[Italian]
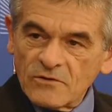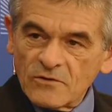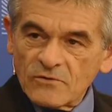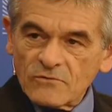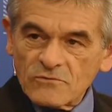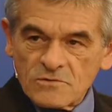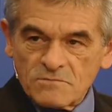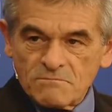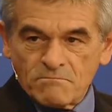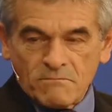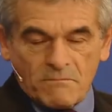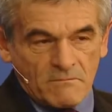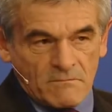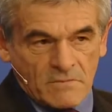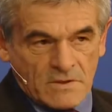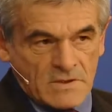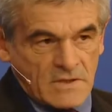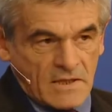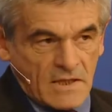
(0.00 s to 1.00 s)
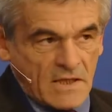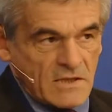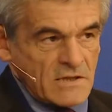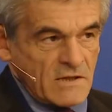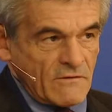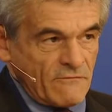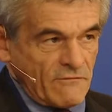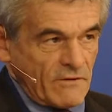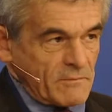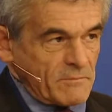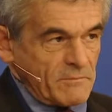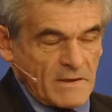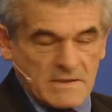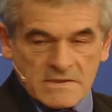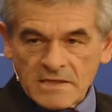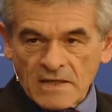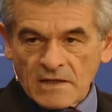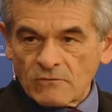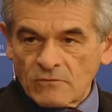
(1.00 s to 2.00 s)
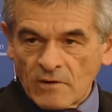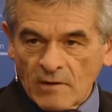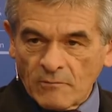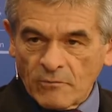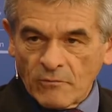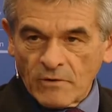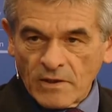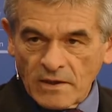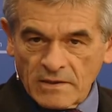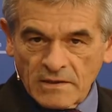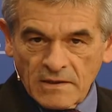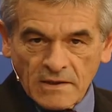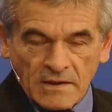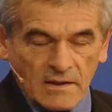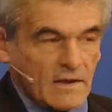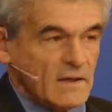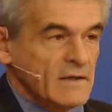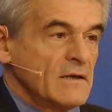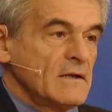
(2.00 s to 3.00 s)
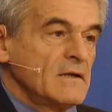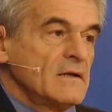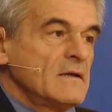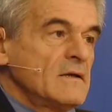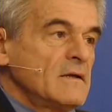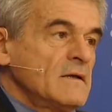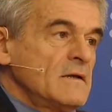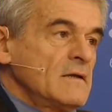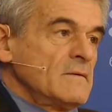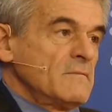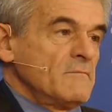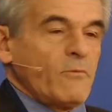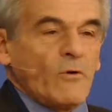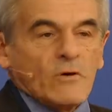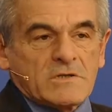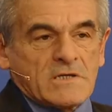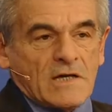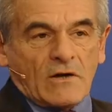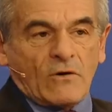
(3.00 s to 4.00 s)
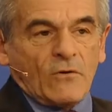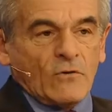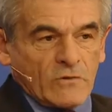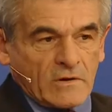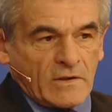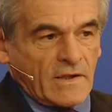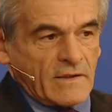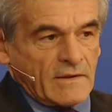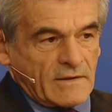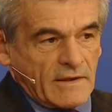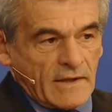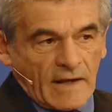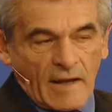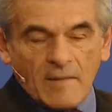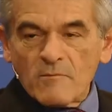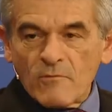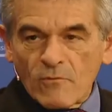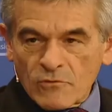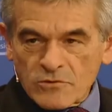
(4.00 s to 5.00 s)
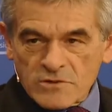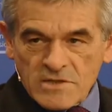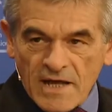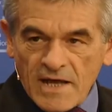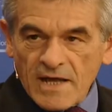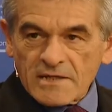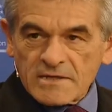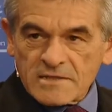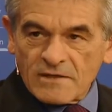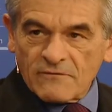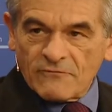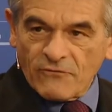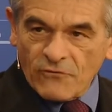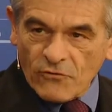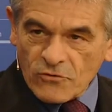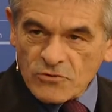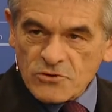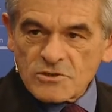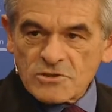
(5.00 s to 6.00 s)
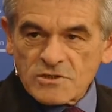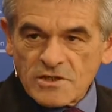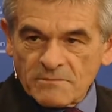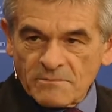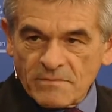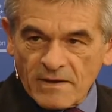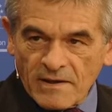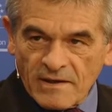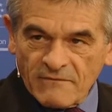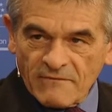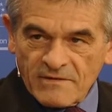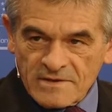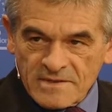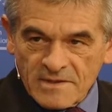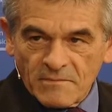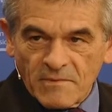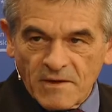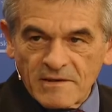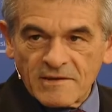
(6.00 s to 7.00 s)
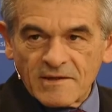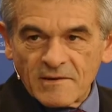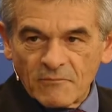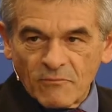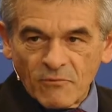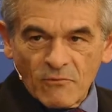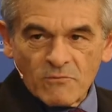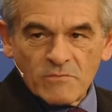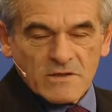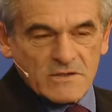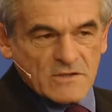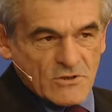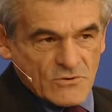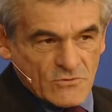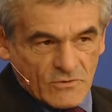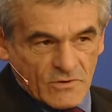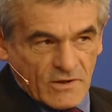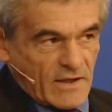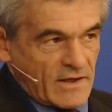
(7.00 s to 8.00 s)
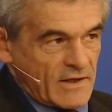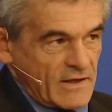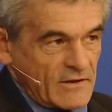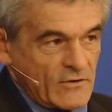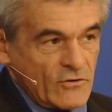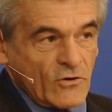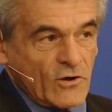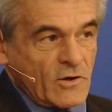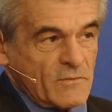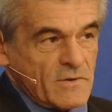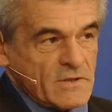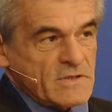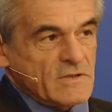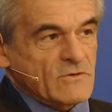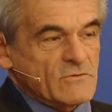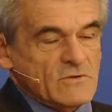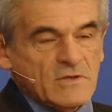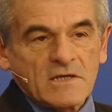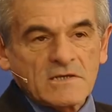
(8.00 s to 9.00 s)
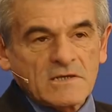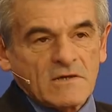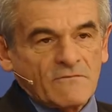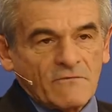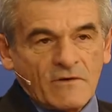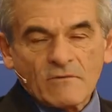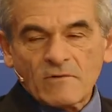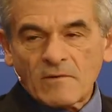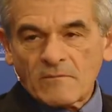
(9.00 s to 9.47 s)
non si riesce a far passare una politica poi ci accontenteremmo già se fosse per gli investimenti pubblici sui territori, ma se non si riesce a fare